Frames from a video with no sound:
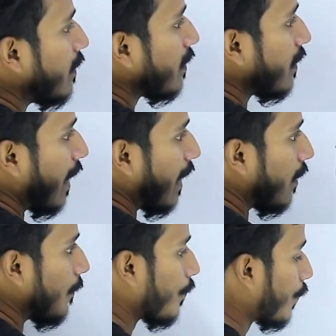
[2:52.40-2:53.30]

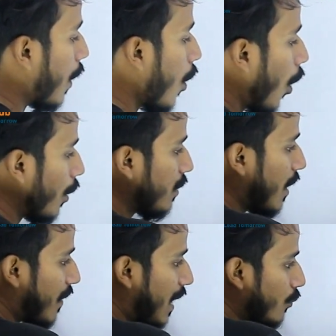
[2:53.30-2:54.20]
स्केल और
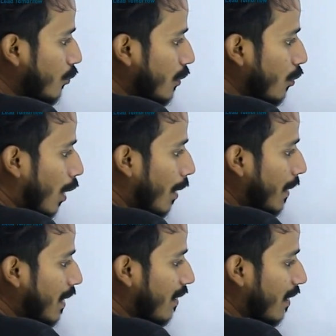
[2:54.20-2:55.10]
ये वाला जो ज़ीरो
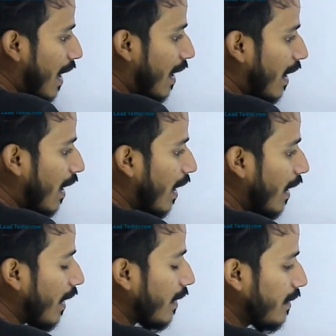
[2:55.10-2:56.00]
हमें नज़र आ रहा
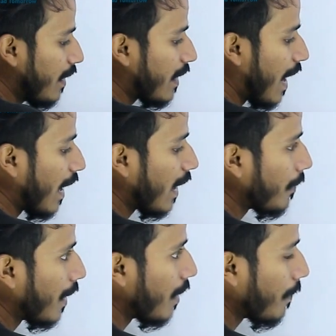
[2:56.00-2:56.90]
है ये क्या है
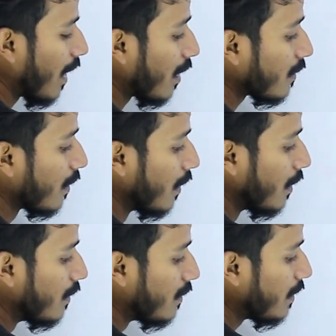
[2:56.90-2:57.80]
हमारे पास
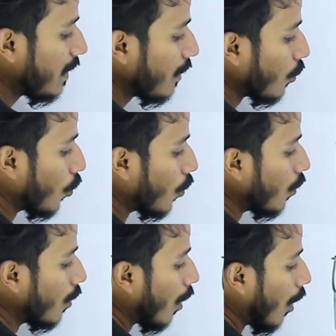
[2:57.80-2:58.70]
ज़ीरो
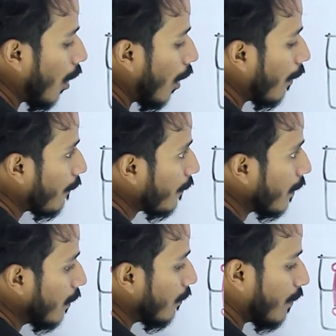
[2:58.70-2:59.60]
ऑफ
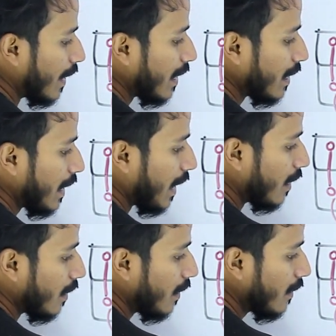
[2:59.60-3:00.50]

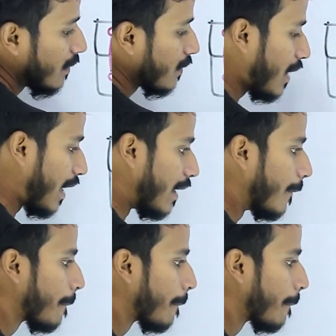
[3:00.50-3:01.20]
वर्नियर स्केल